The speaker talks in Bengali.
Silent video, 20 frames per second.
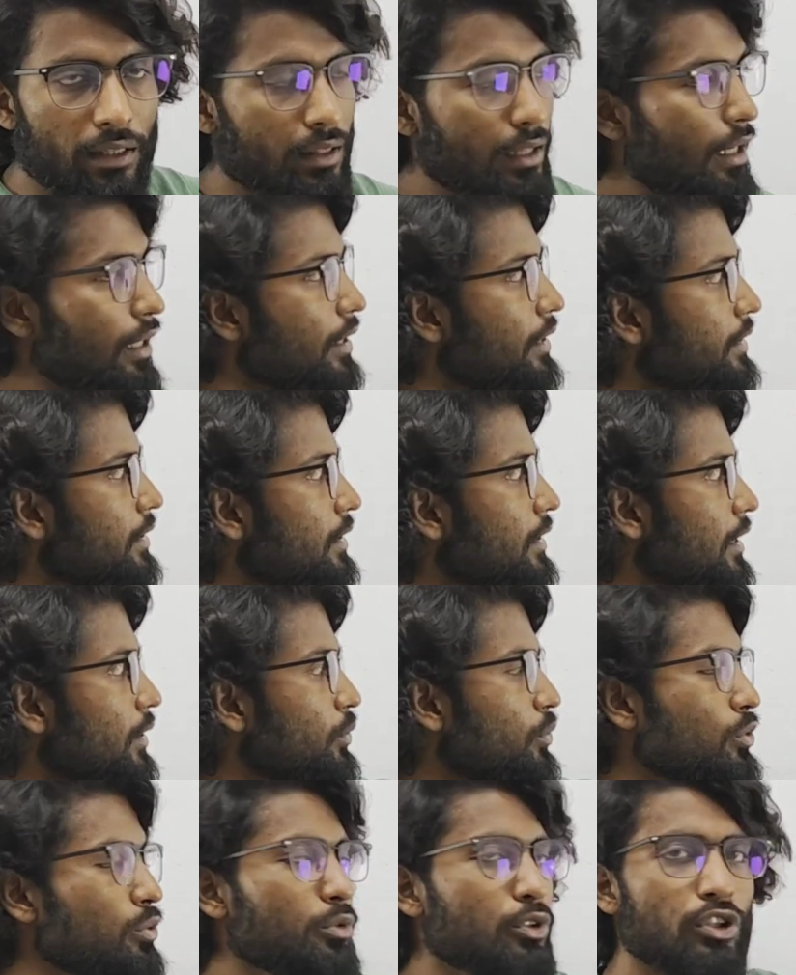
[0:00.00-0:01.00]
তাহলে এটা তার
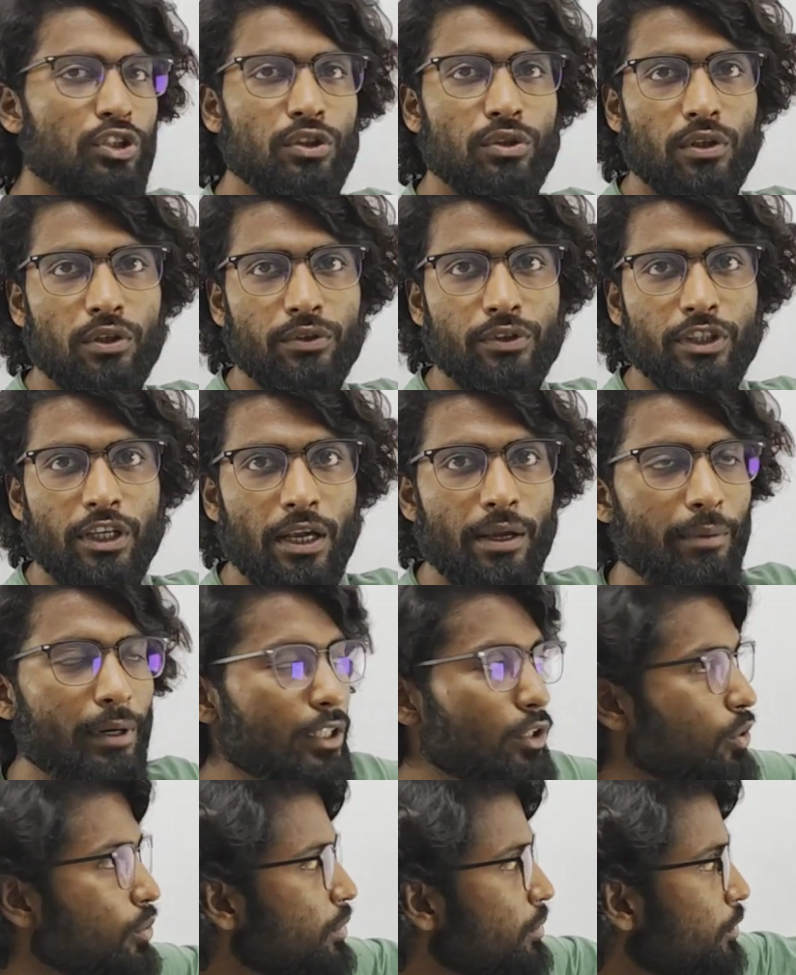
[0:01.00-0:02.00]
অনুবন্ধী করণী
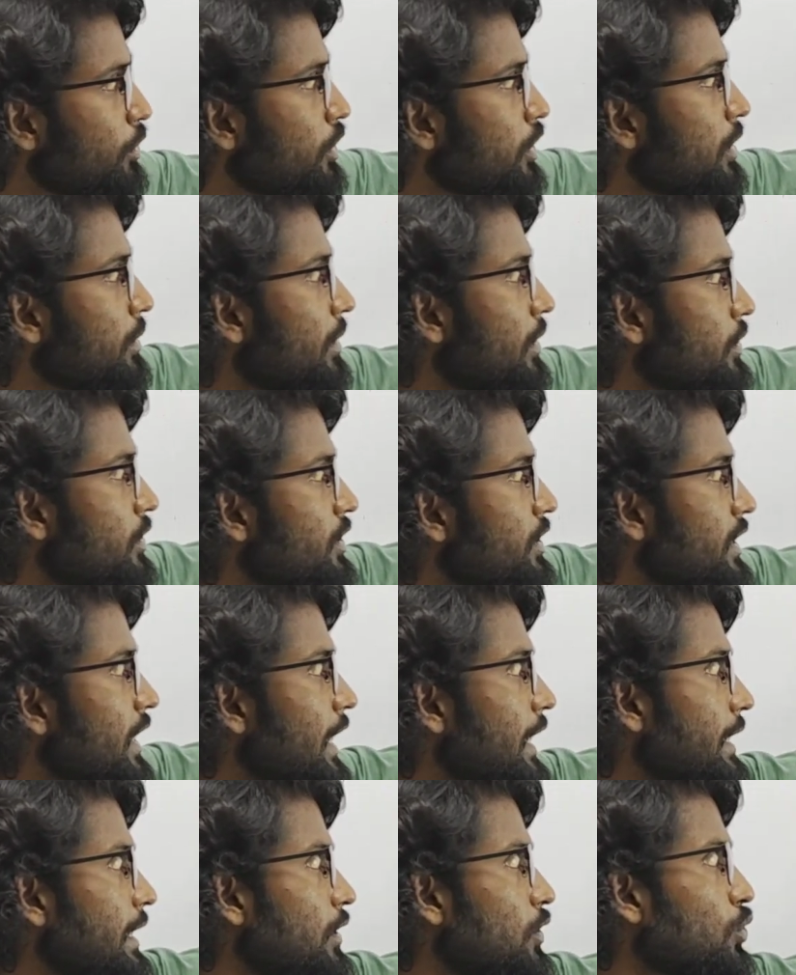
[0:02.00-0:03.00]
এবার তুমি বলতে পারো যে
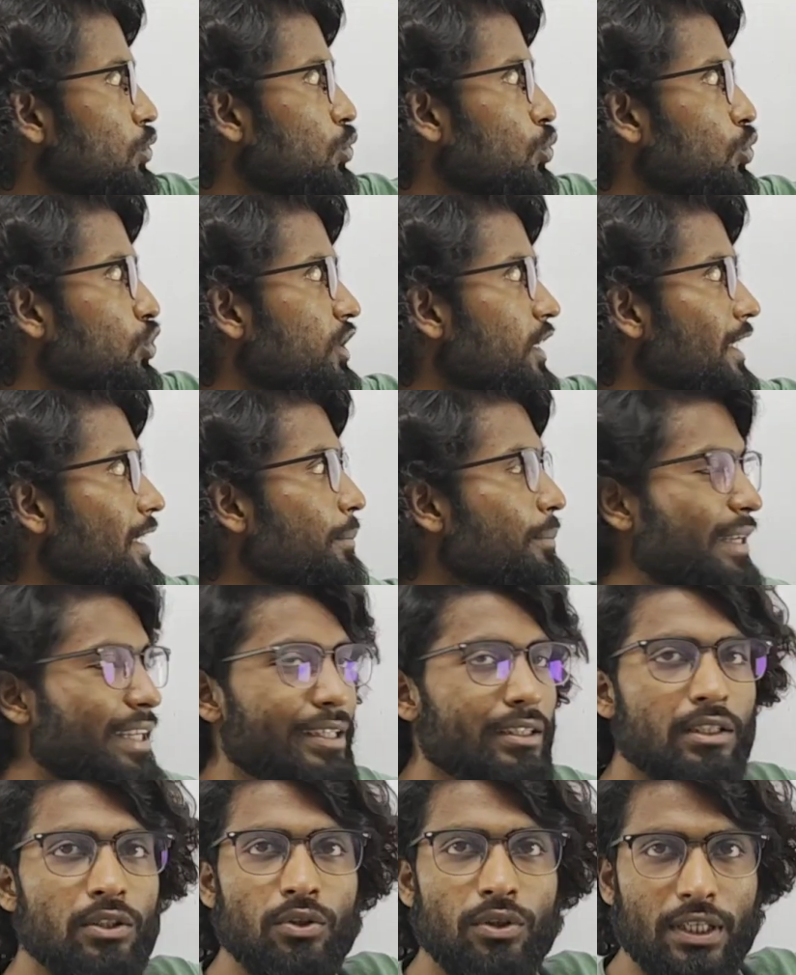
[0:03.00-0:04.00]
স্যার এটা তো রুট থেকে
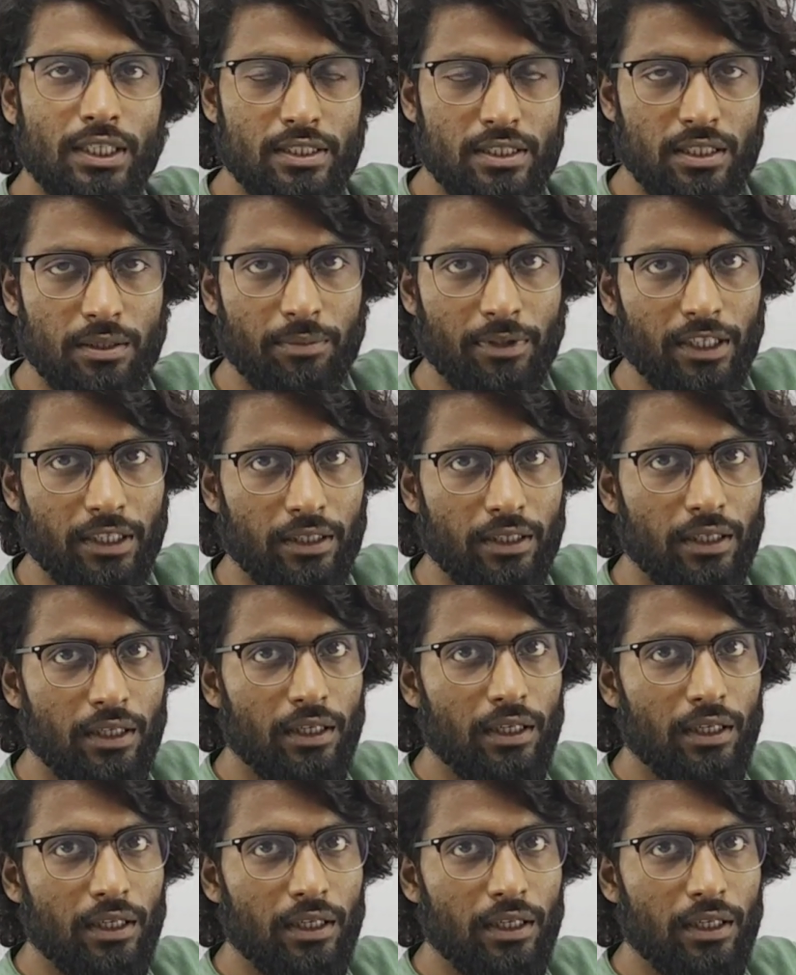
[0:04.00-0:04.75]
বেরিয়েও আসতে পারে